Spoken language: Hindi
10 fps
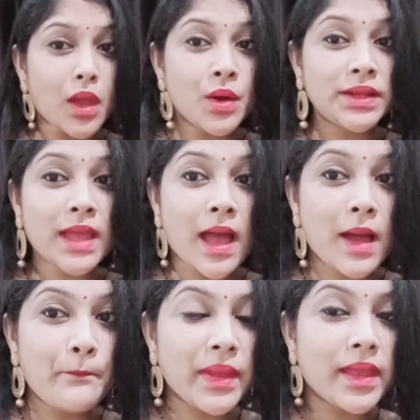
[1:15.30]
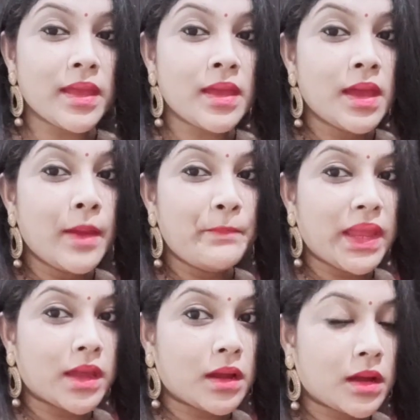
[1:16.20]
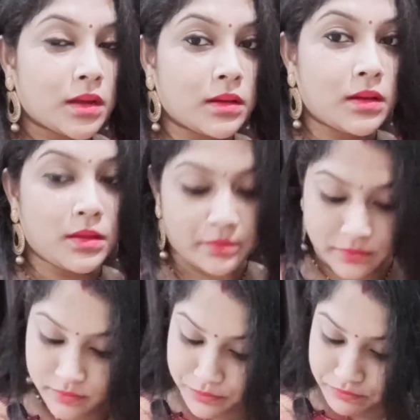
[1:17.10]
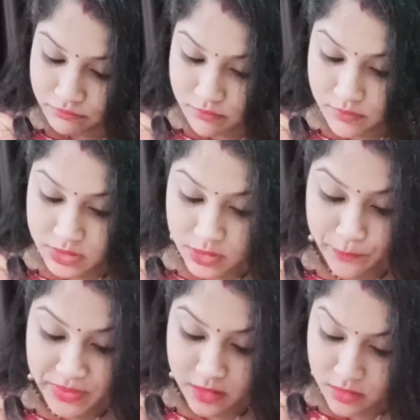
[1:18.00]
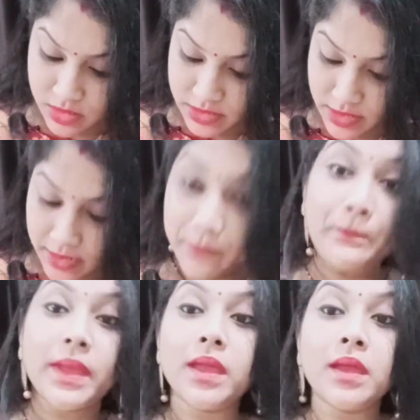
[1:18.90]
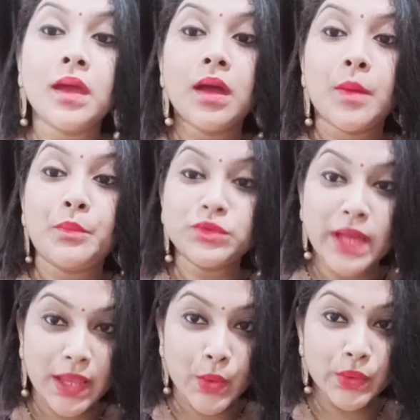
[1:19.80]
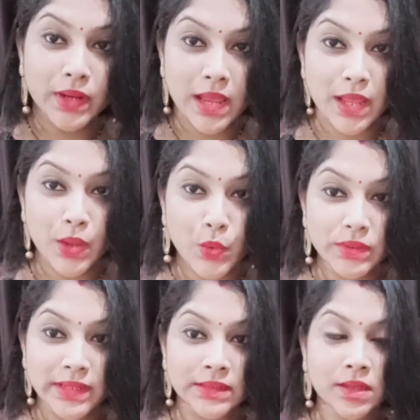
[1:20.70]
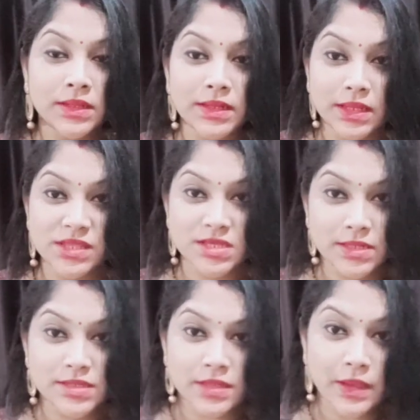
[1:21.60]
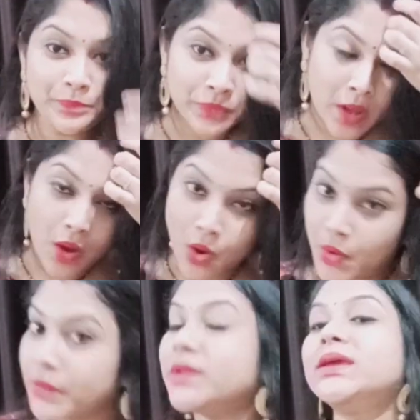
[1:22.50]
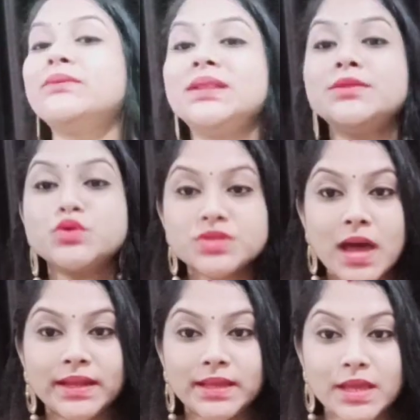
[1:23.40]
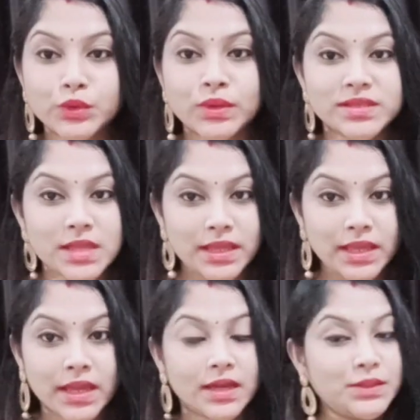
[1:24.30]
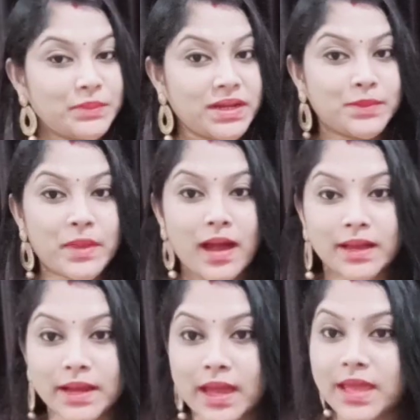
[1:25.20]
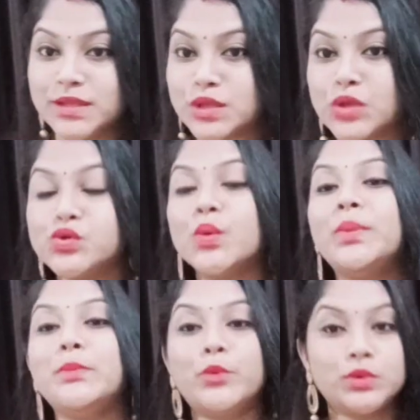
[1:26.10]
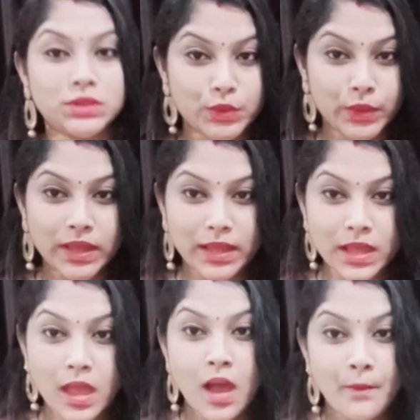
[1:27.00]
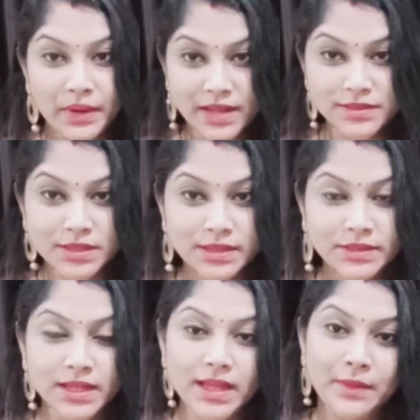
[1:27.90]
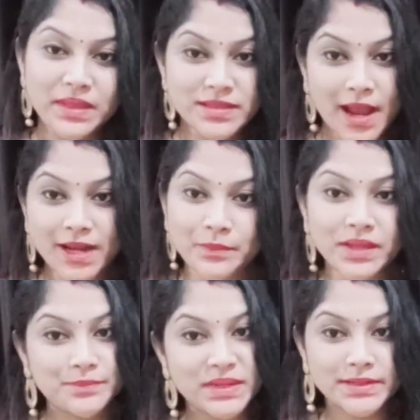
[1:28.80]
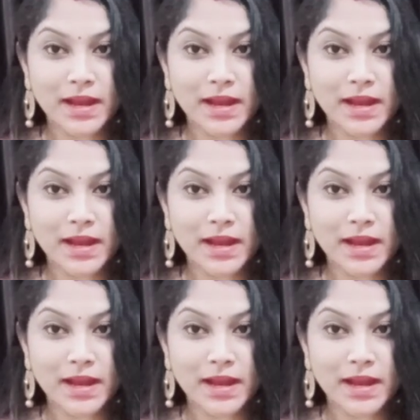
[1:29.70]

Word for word: और यहाँ पे पिकक um, मतलब पिकक के टाइप पे बुनाई हो रखा है गोल्डन कलर के जरी से और ये वाला जो साड़ी है थोड़ा सा इक्कत प्रिंट में आ रहा है इसका जो भी फुल लुक है प्राइसिंग डिटेल है मैं साइड पे भी